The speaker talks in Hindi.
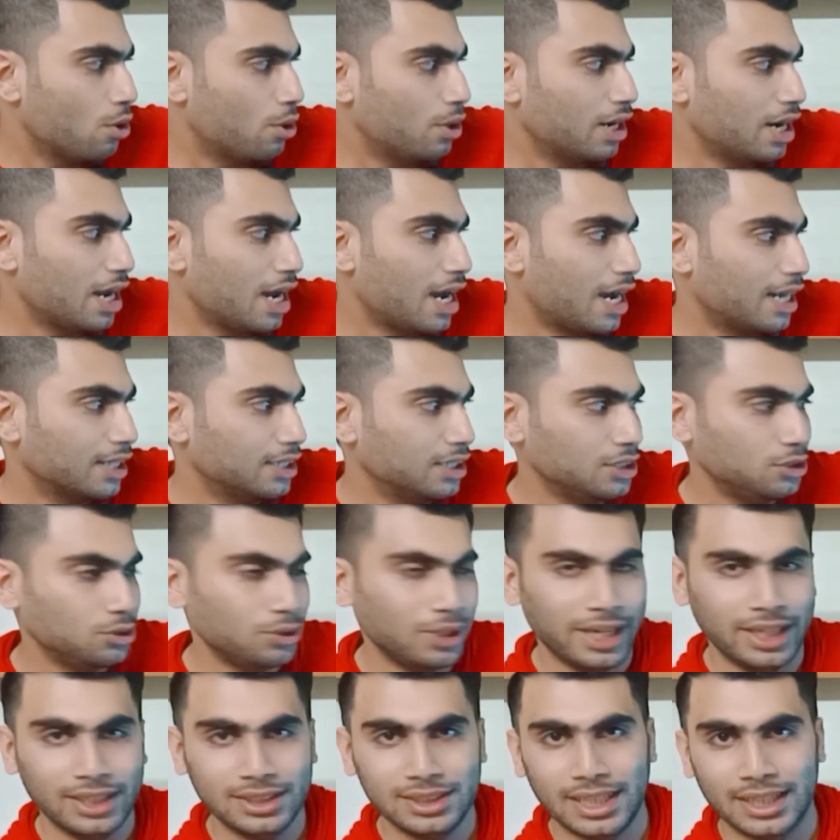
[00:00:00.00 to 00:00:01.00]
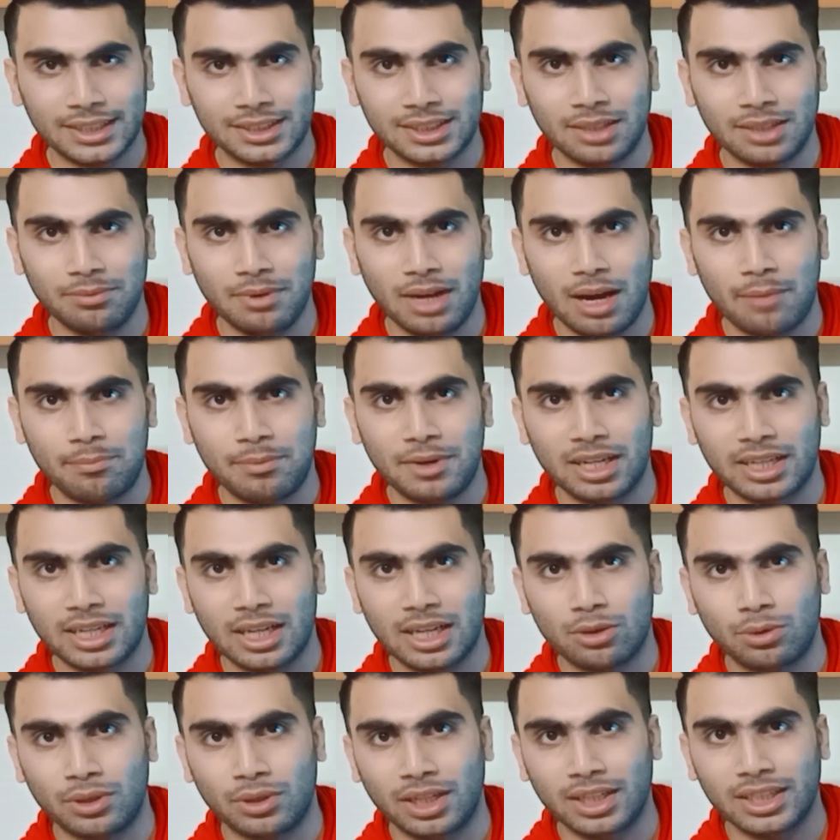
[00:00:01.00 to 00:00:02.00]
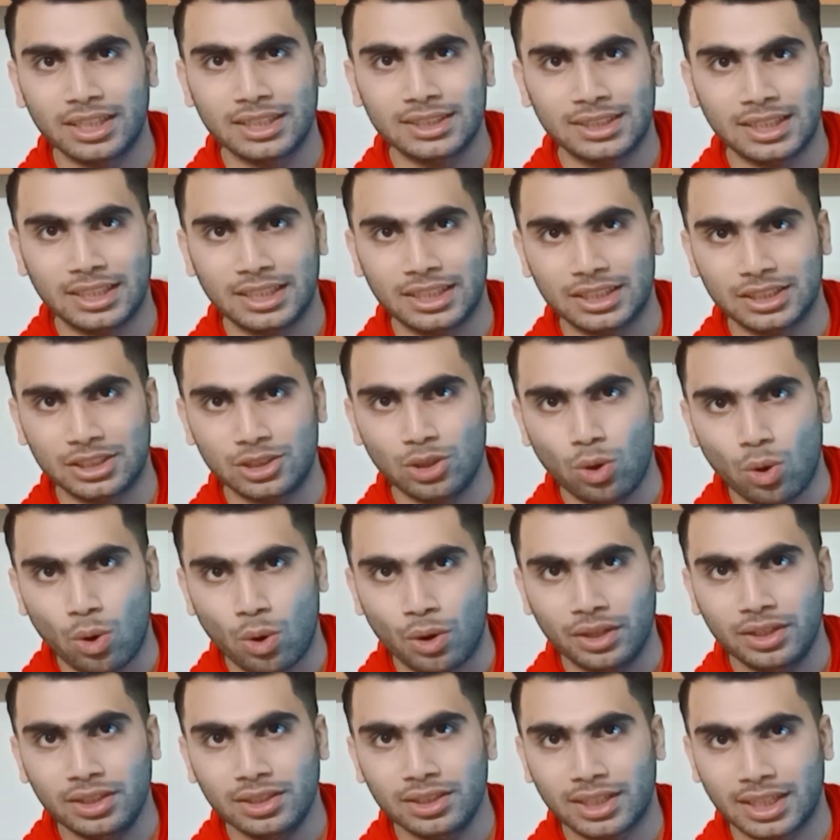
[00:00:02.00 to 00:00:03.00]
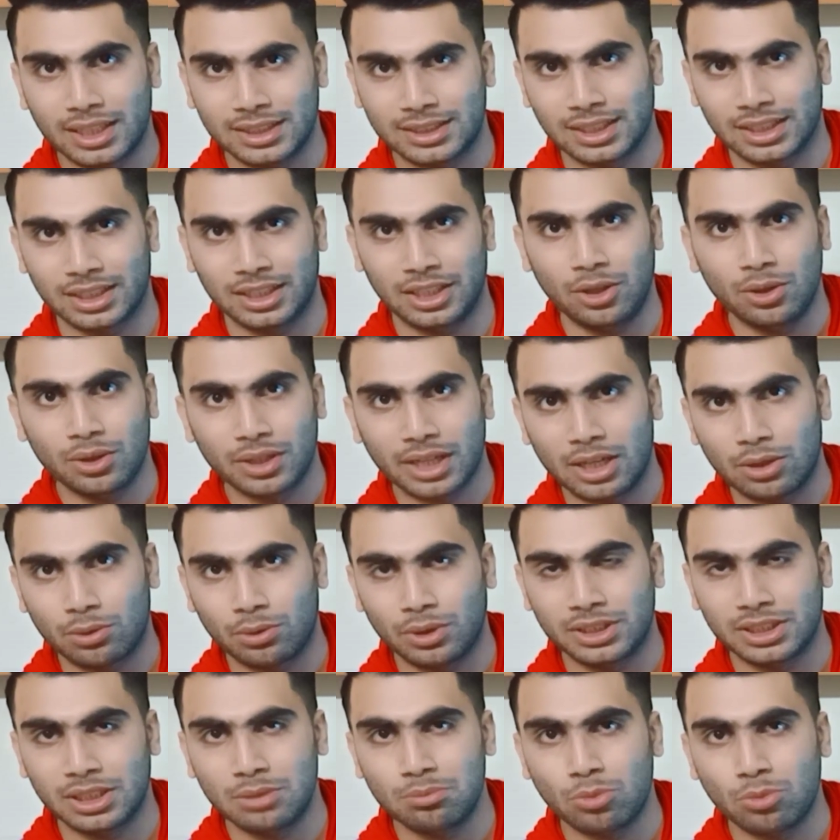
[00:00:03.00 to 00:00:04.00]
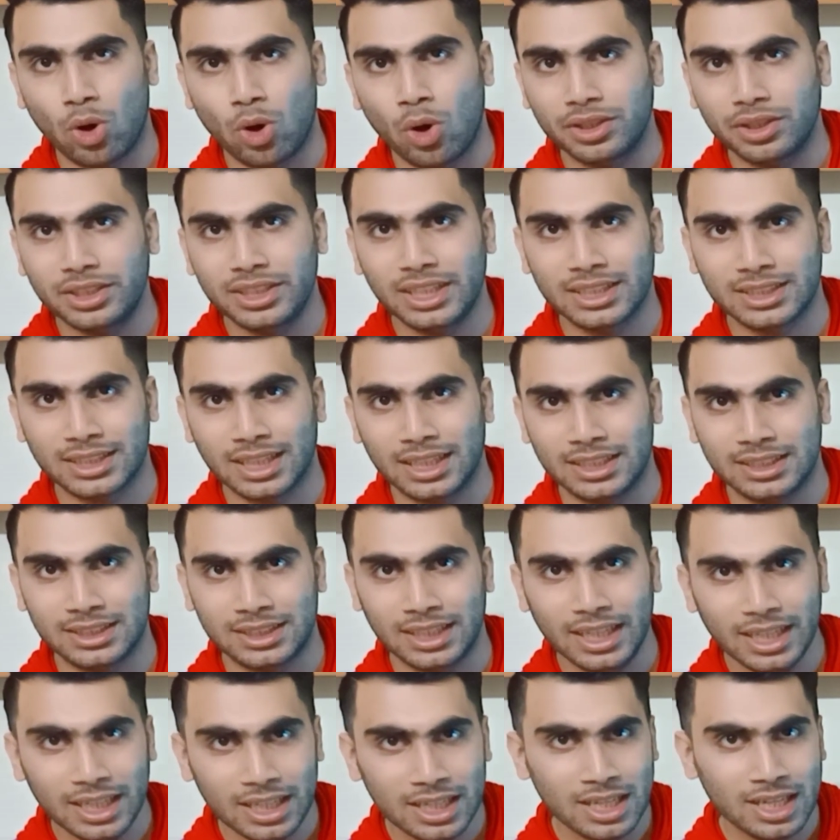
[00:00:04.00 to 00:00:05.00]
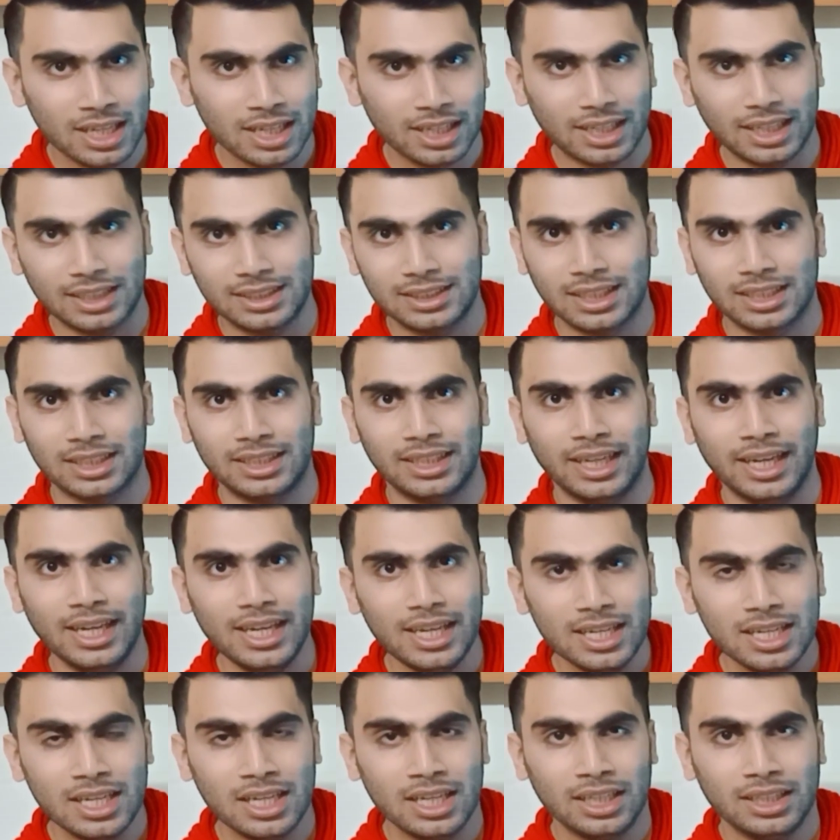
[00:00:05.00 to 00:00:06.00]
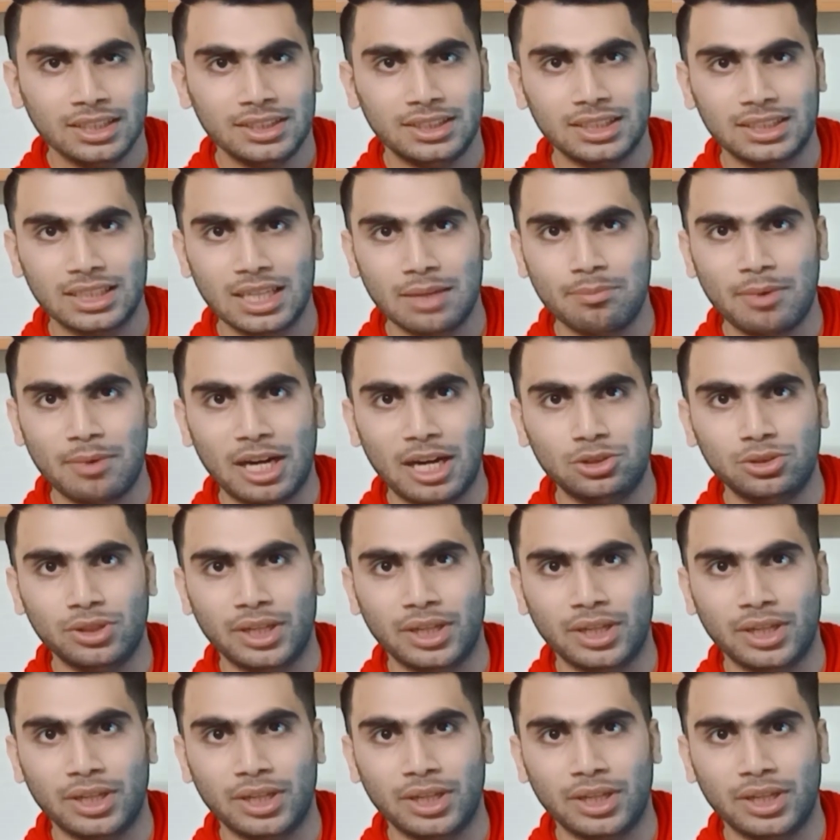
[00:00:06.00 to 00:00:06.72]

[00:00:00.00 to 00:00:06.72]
और आधे जो है सेक्शन में अपना कैलकुलेटर किस तरीके से ऑन कर सकते हैं और कैलकुलेशन बहुत ही आसानी से कर सकते हैं जिसके बाद